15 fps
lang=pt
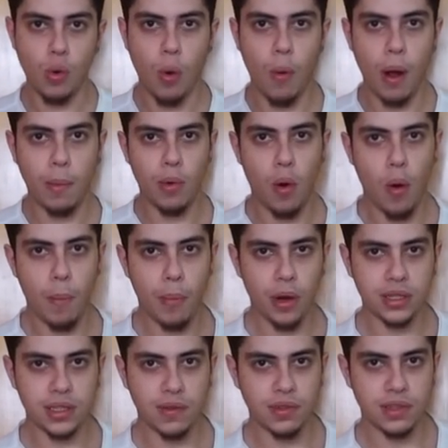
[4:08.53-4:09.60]
com a mão
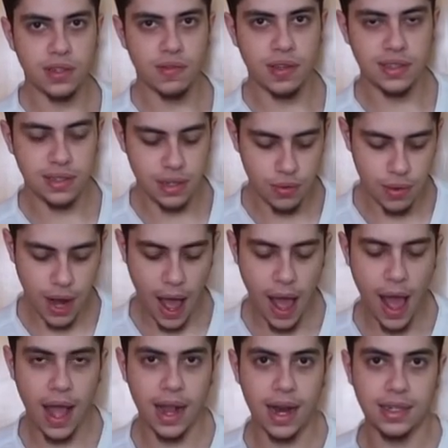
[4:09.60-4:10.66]
oposta você vai segurar
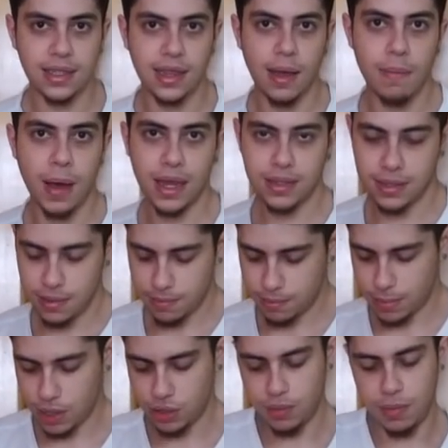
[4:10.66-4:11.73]
a carta da base,
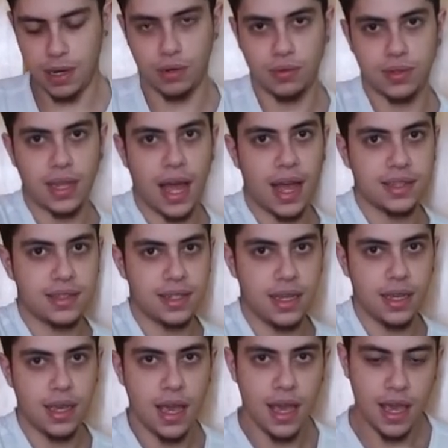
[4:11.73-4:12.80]
mais ou menos
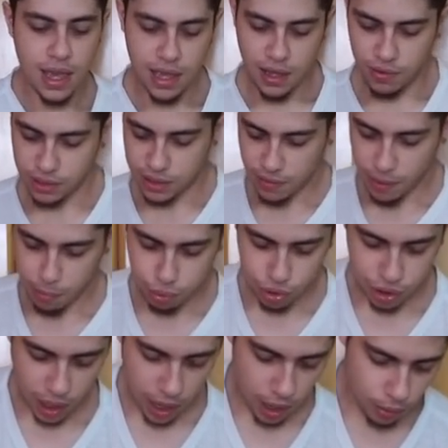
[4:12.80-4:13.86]
assim, e você vai
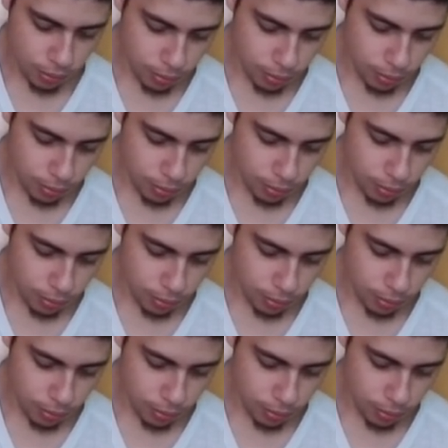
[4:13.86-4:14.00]
puxar